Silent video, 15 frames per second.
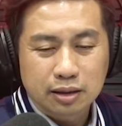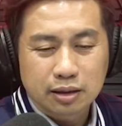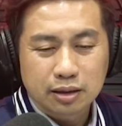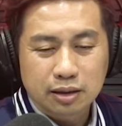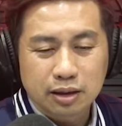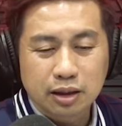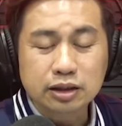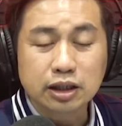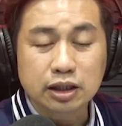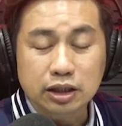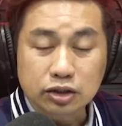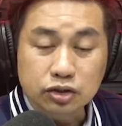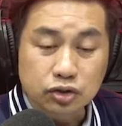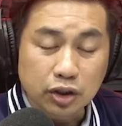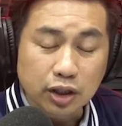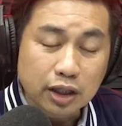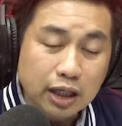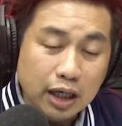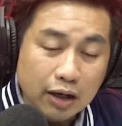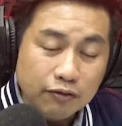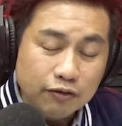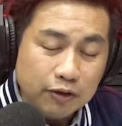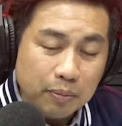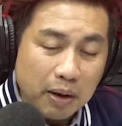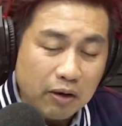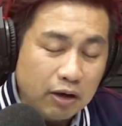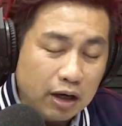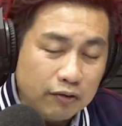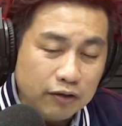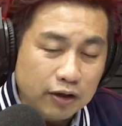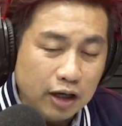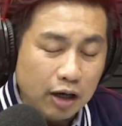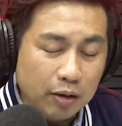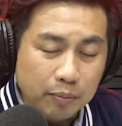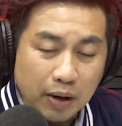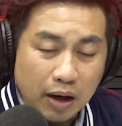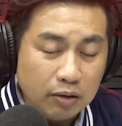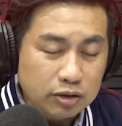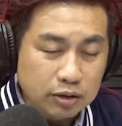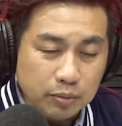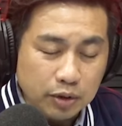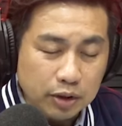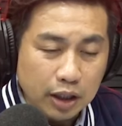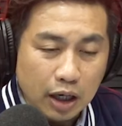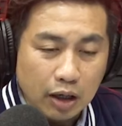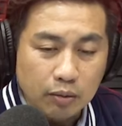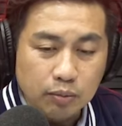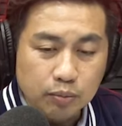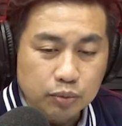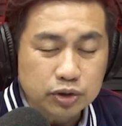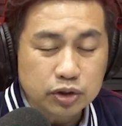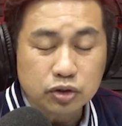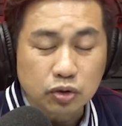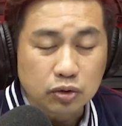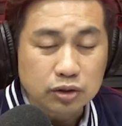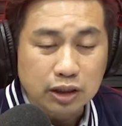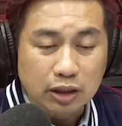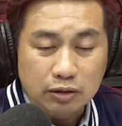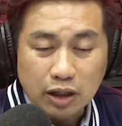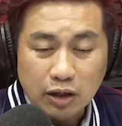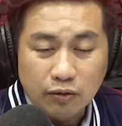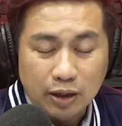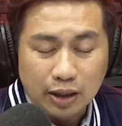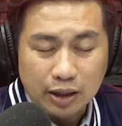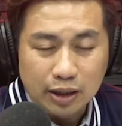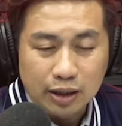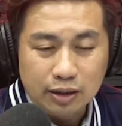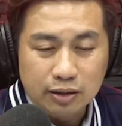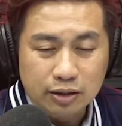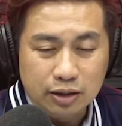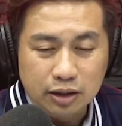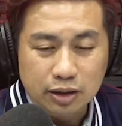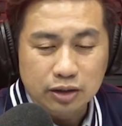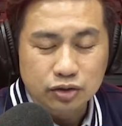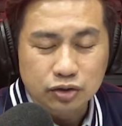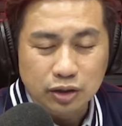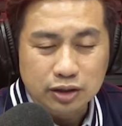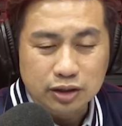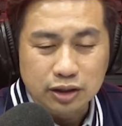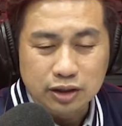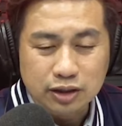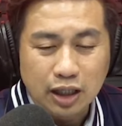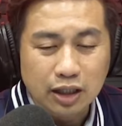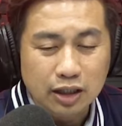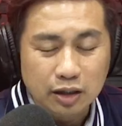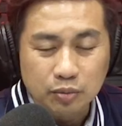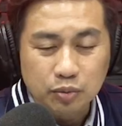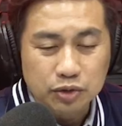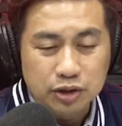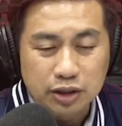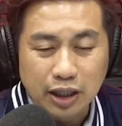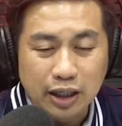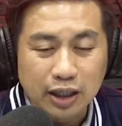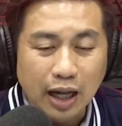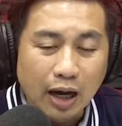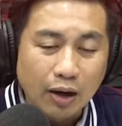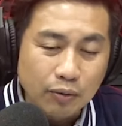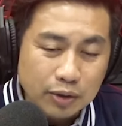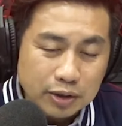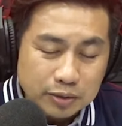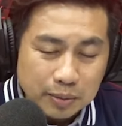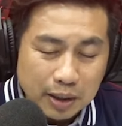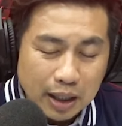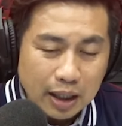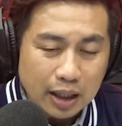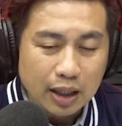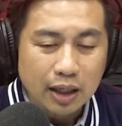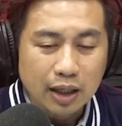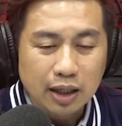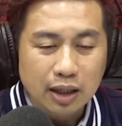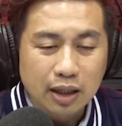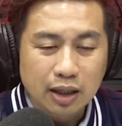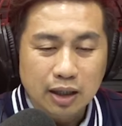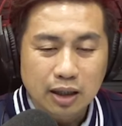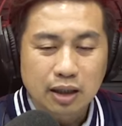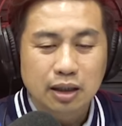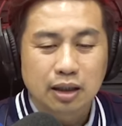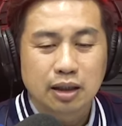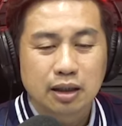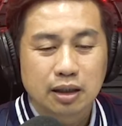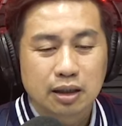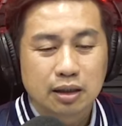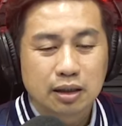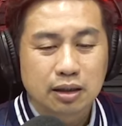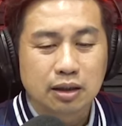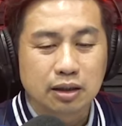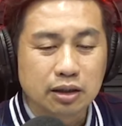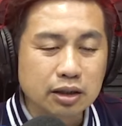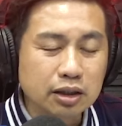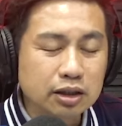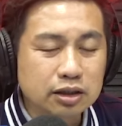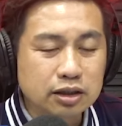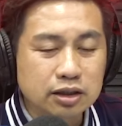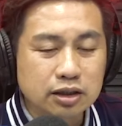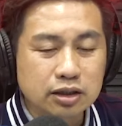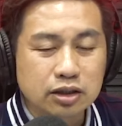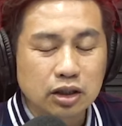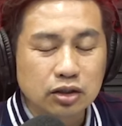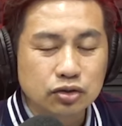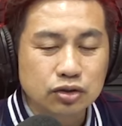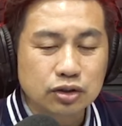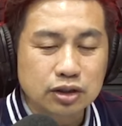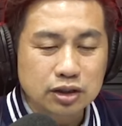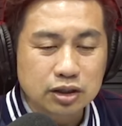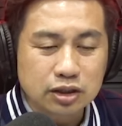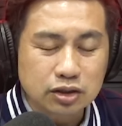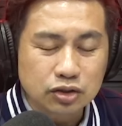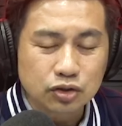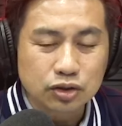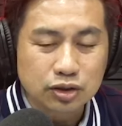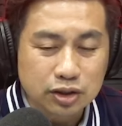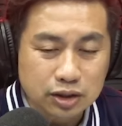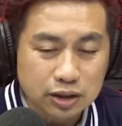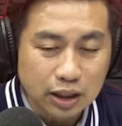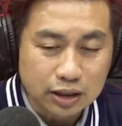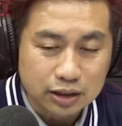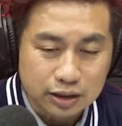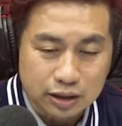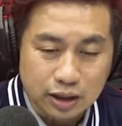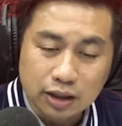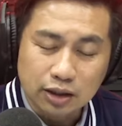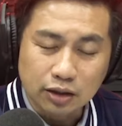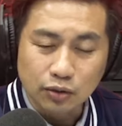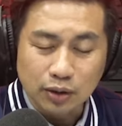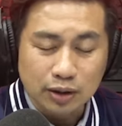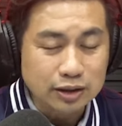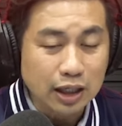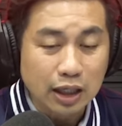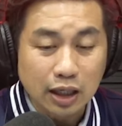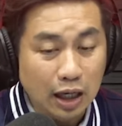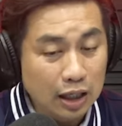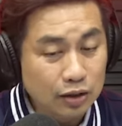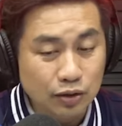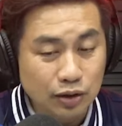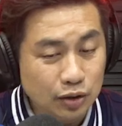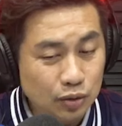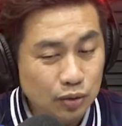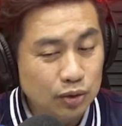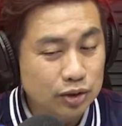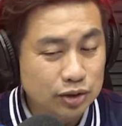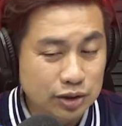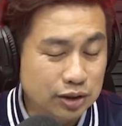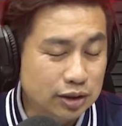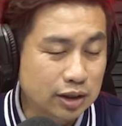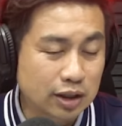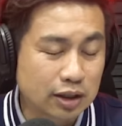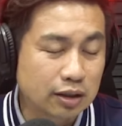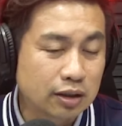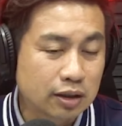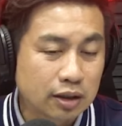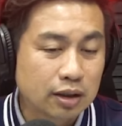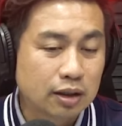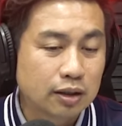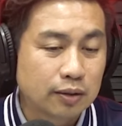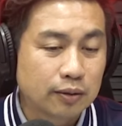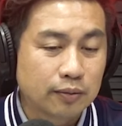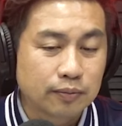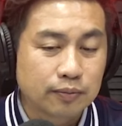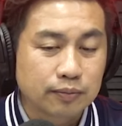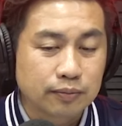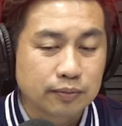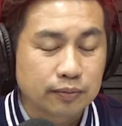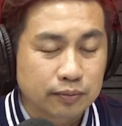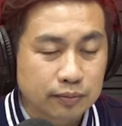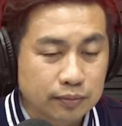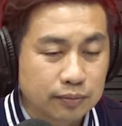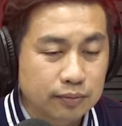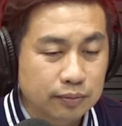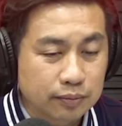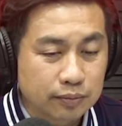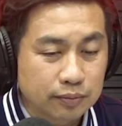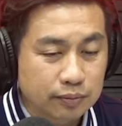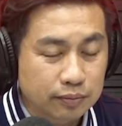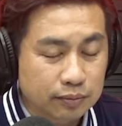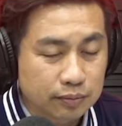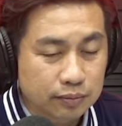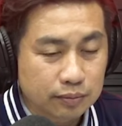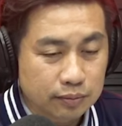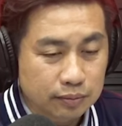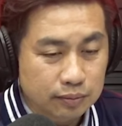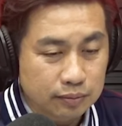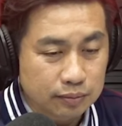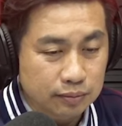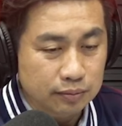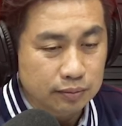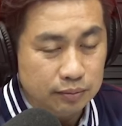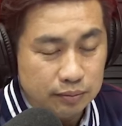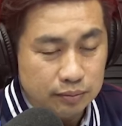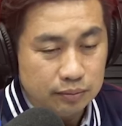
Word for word: 而且你学咖啡泡咖啡也好，泡什么也好，不是从早到晚，你的学习上课不是 eight hours 吗？对，可能一个星期三去一次，去一次这样子，那你回家还有很多的时间。对，嗯。